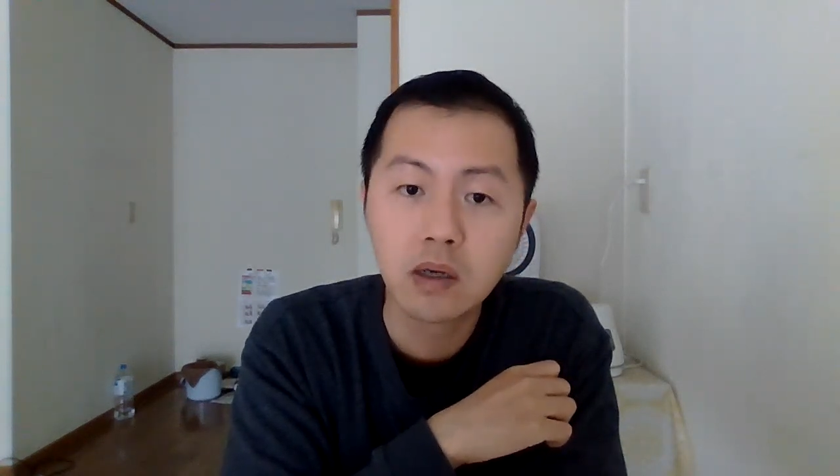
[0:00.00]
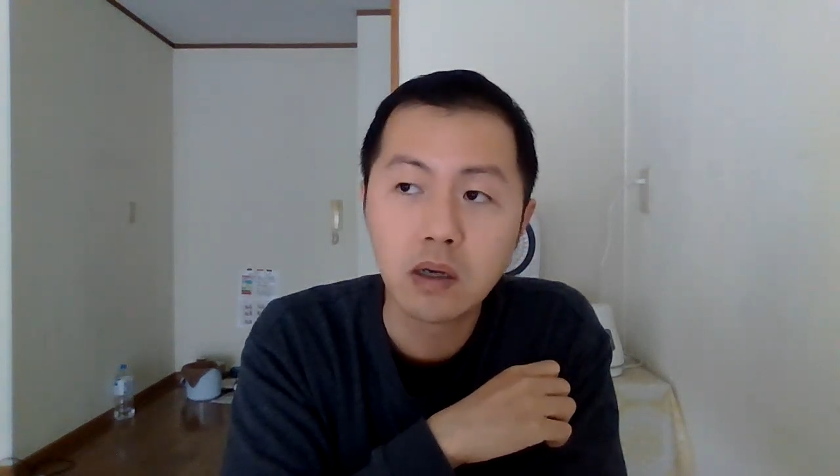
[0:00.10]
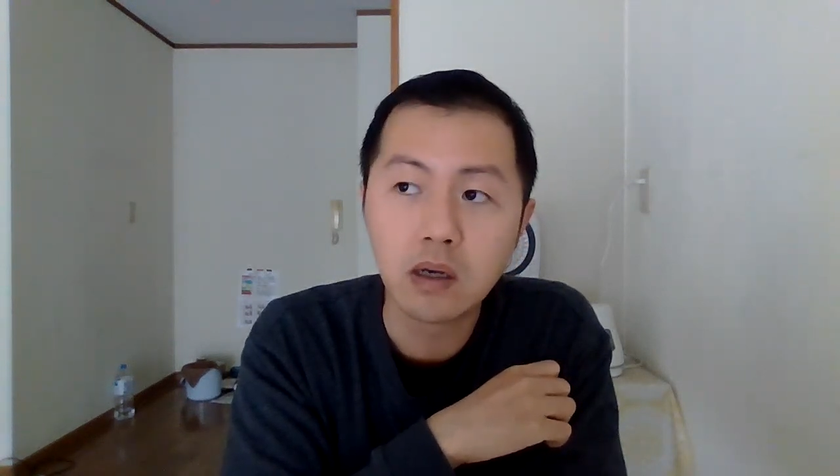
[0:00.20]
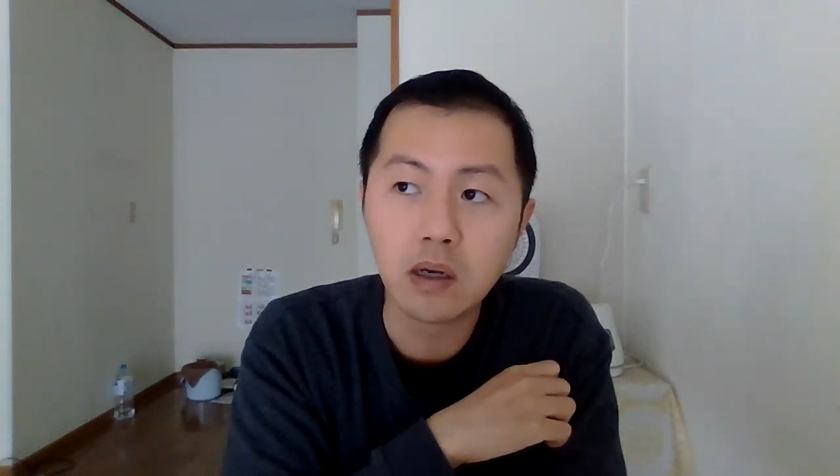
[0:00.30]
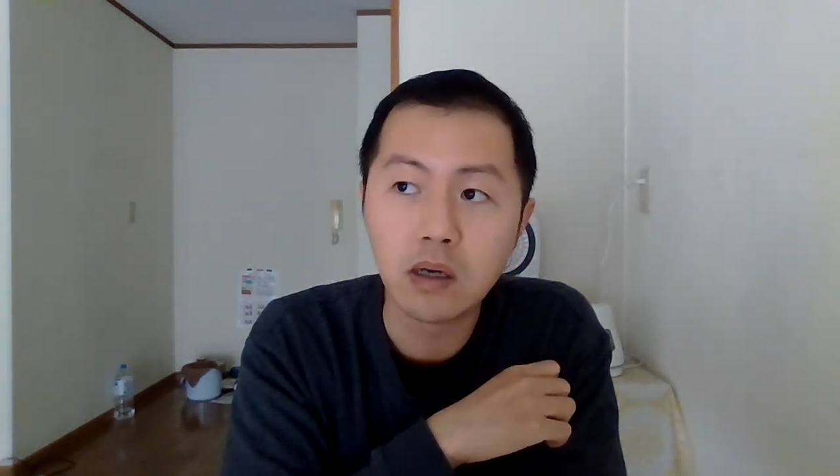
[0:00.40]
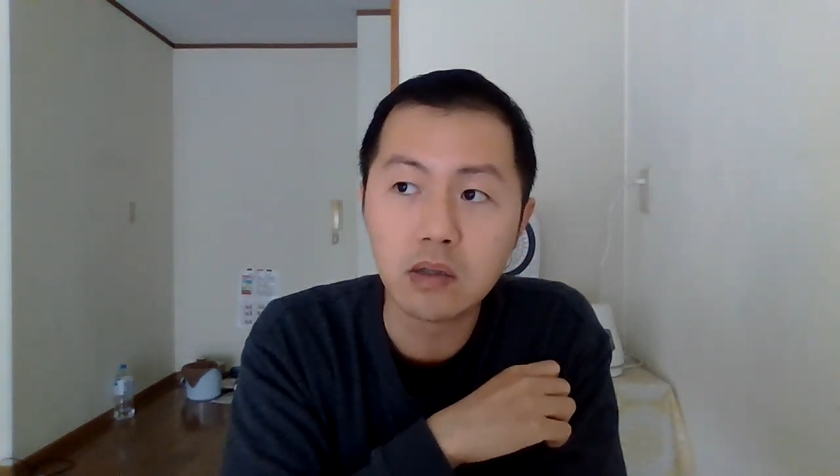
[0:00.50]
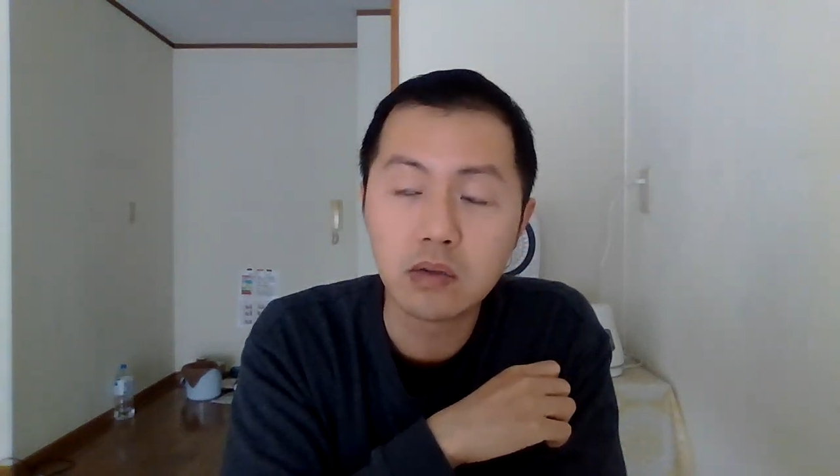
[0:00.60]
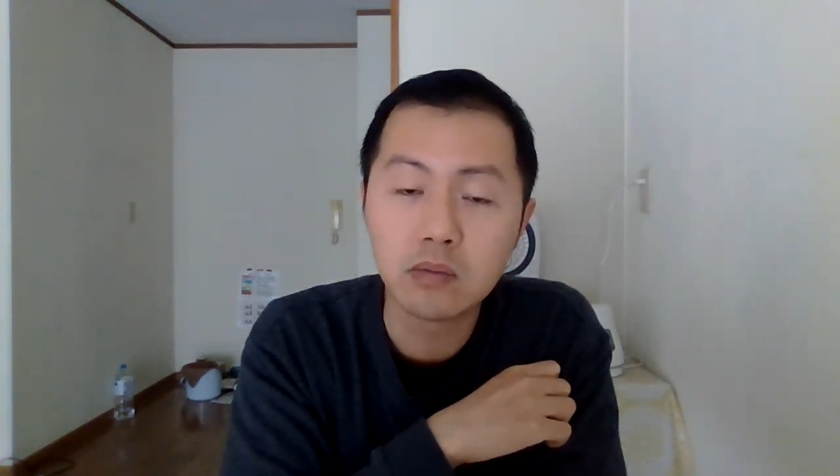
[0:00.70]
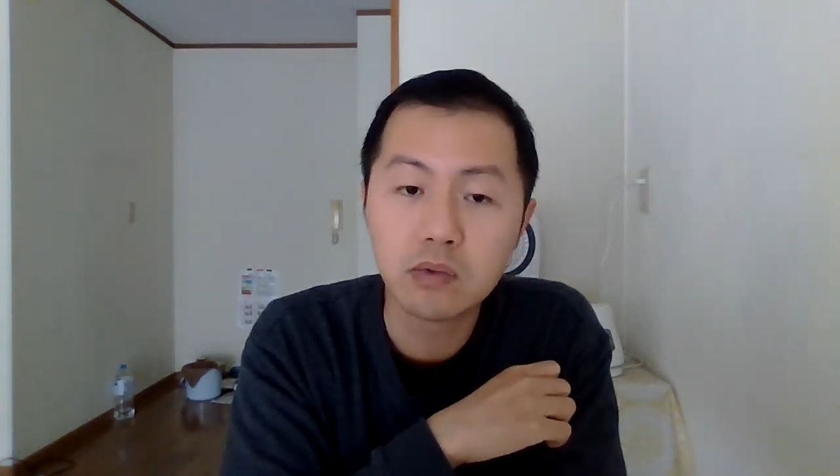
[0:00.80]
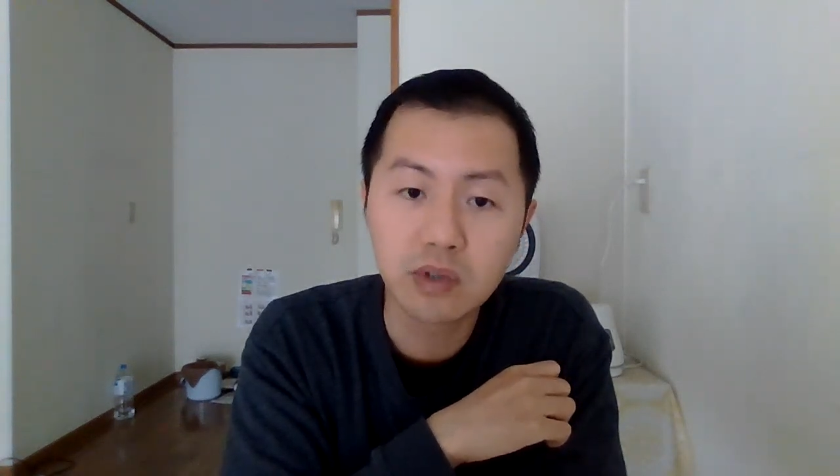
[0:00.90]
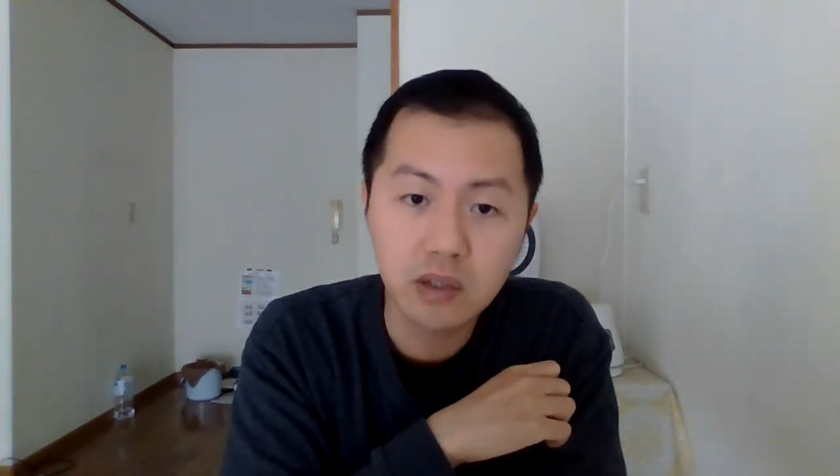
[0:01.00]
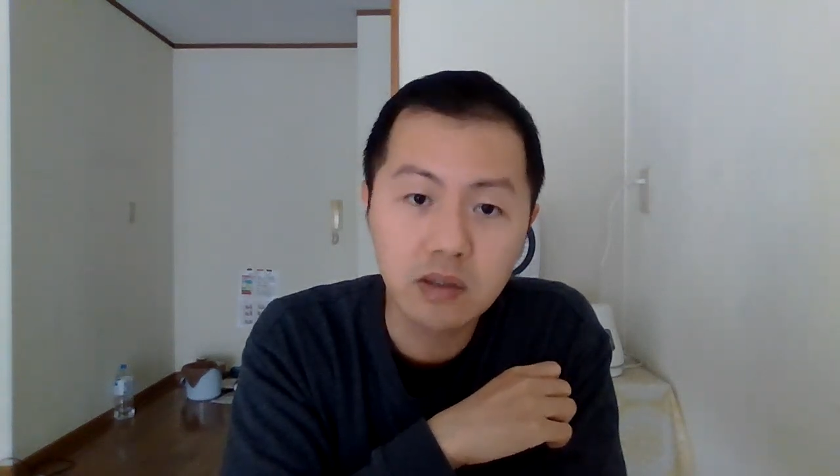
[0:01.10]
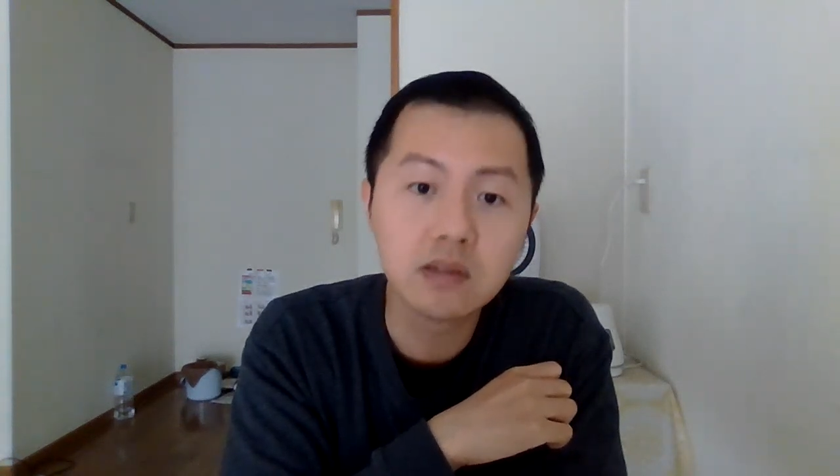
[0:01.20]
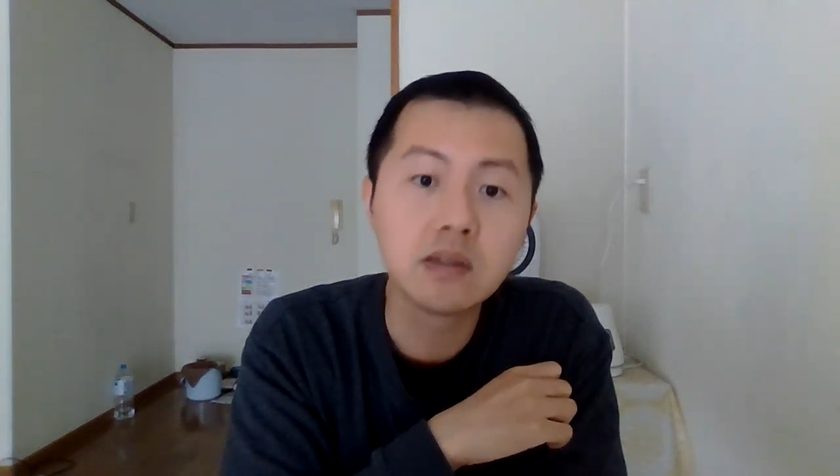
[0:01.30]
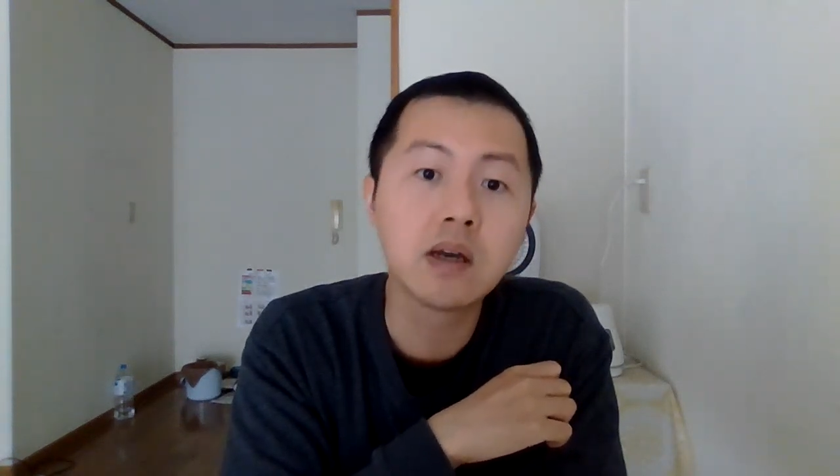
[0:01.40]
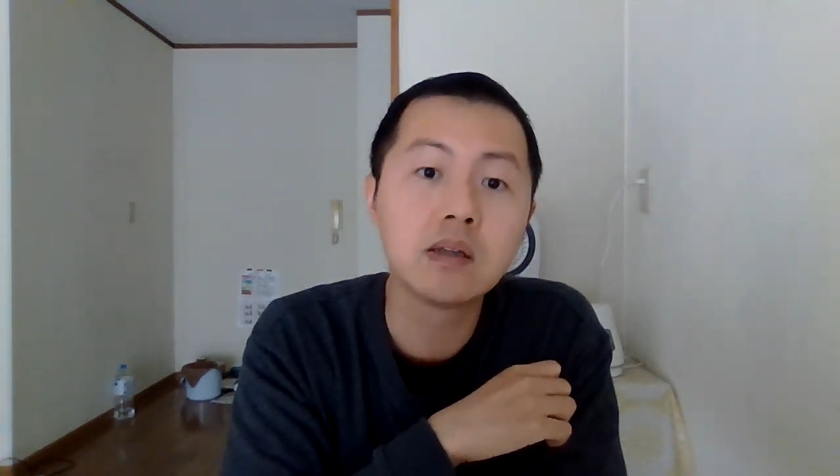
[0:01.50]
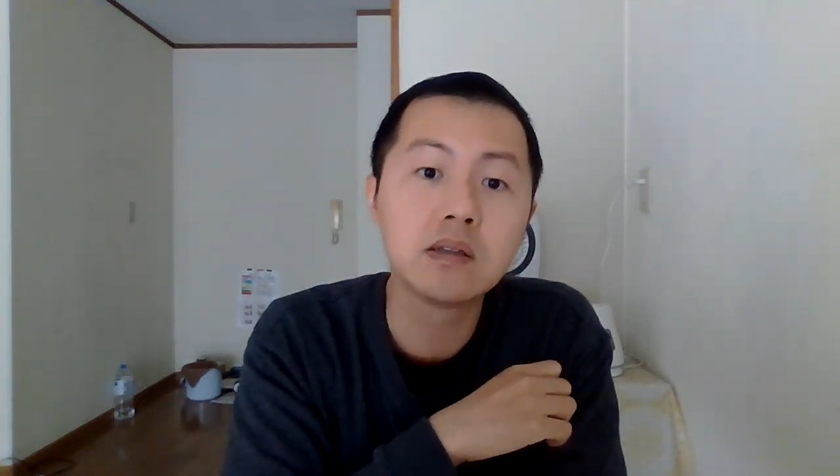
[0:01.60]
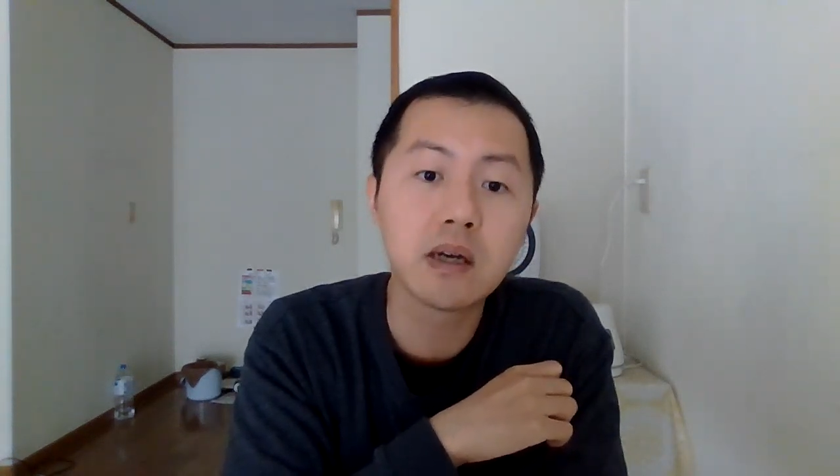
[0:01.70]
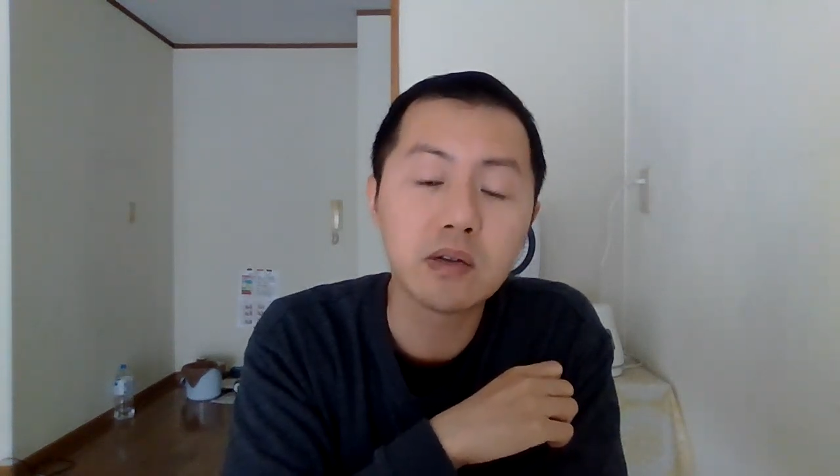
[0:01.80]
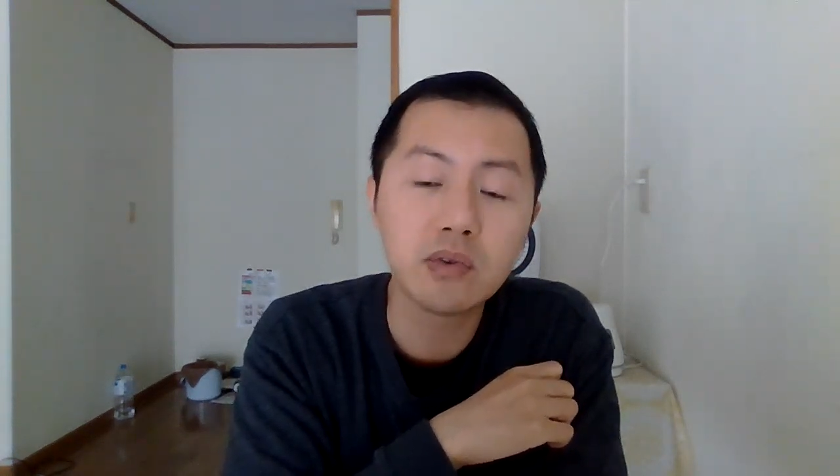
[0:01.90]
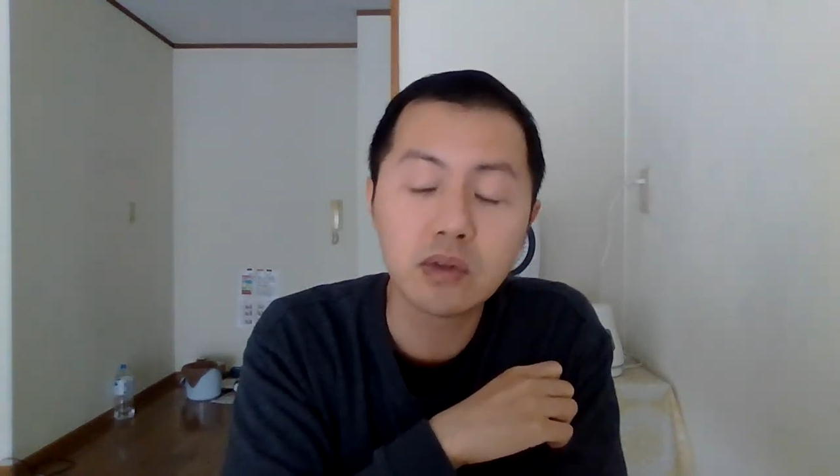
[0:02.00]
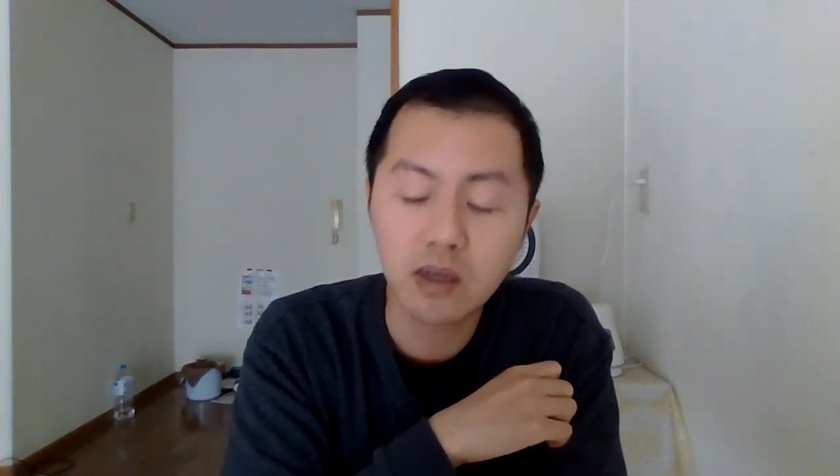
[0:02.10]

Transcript: 呃，就木质家家具，